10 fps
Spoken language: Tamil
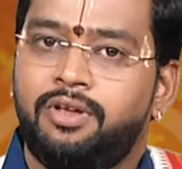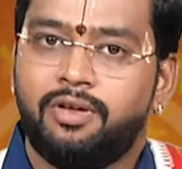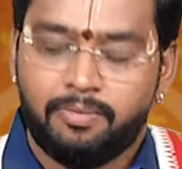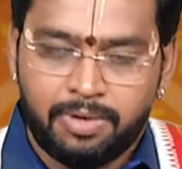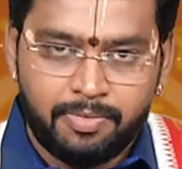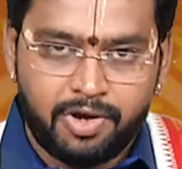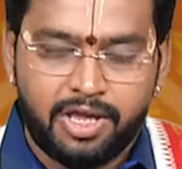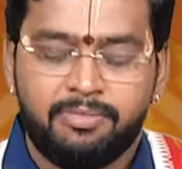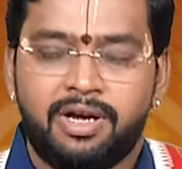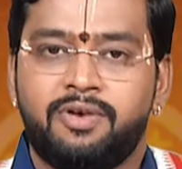ரொம்ப
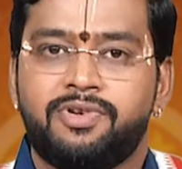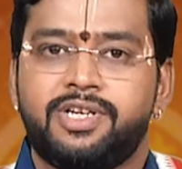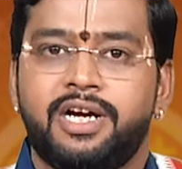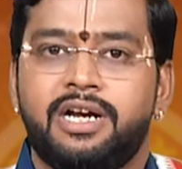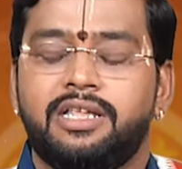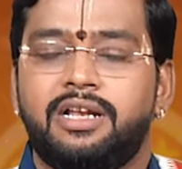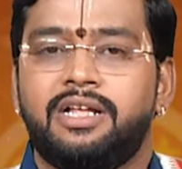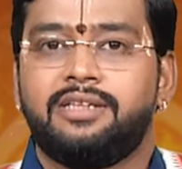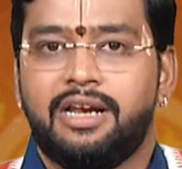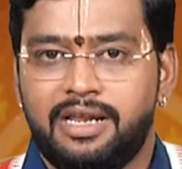முக்கியமான விஷயங்கள்
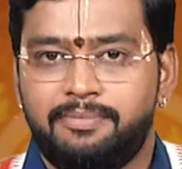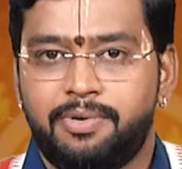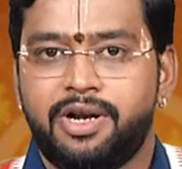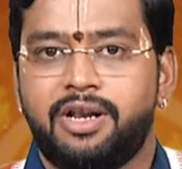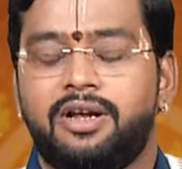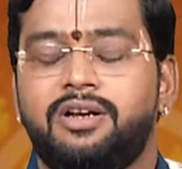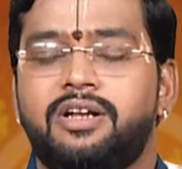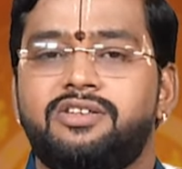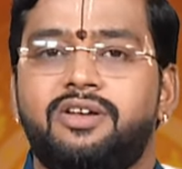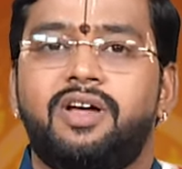எதெல்லாம் தள்ளி போயிட்டு இருக்குன்னு
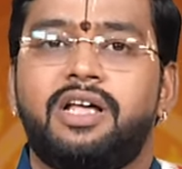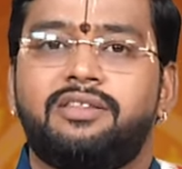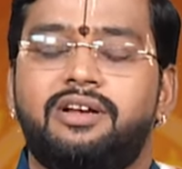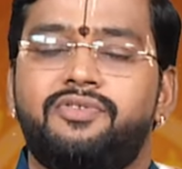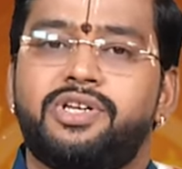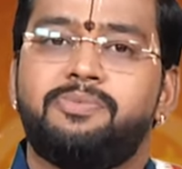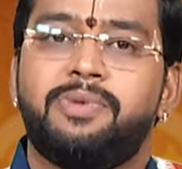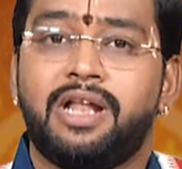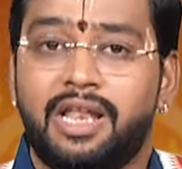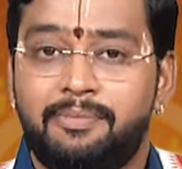வச்சுக்கோங்களா அத்தனை
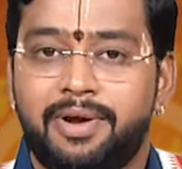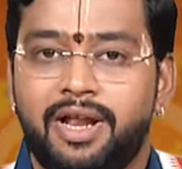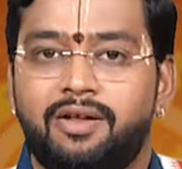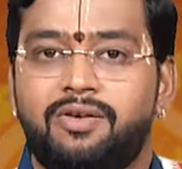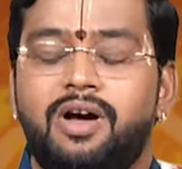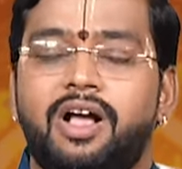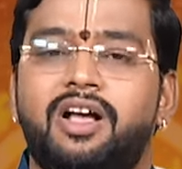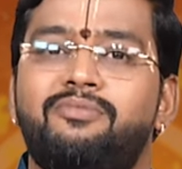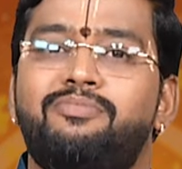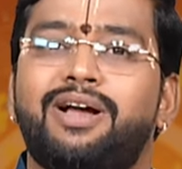விஷயமே நல்லபடியாக நடக்கும்
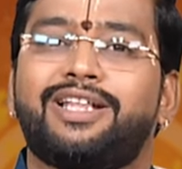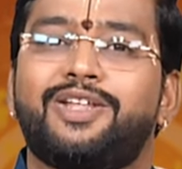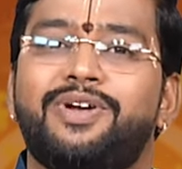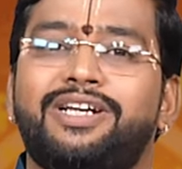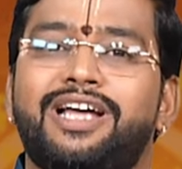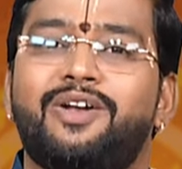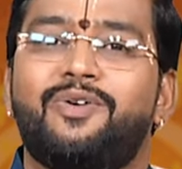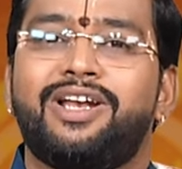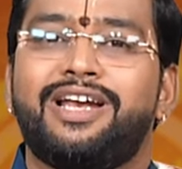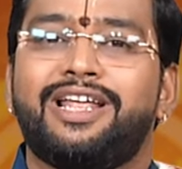அக்கம் பக்கத்து
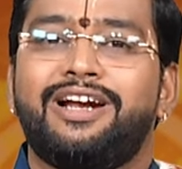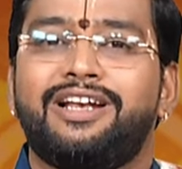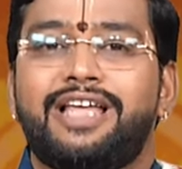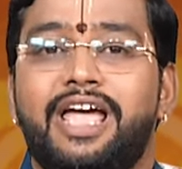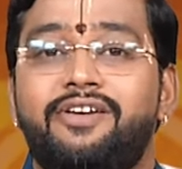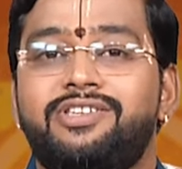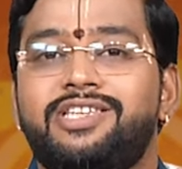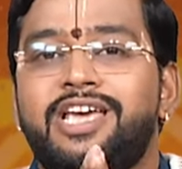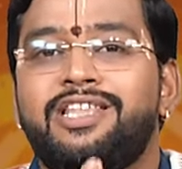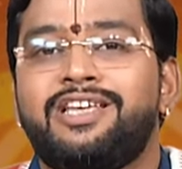வீட்டாருடன் இன்றைய நாள் தயவு
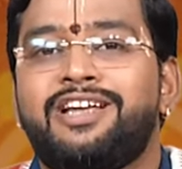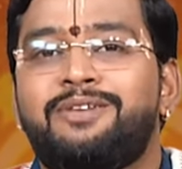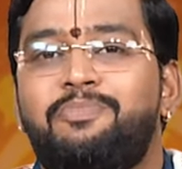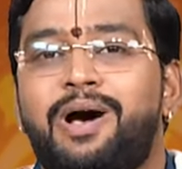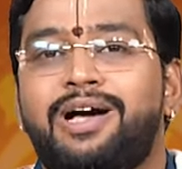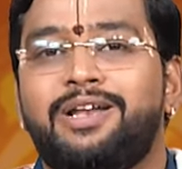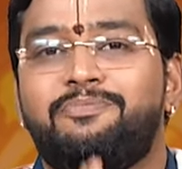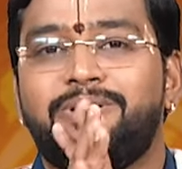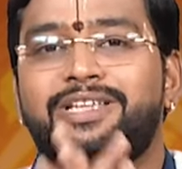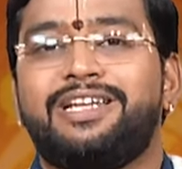செய்து நட்பாக
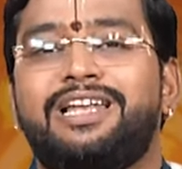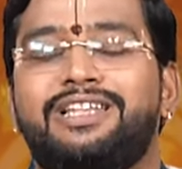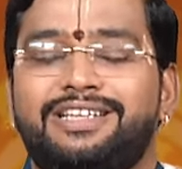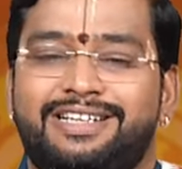இருப்பது நல்லது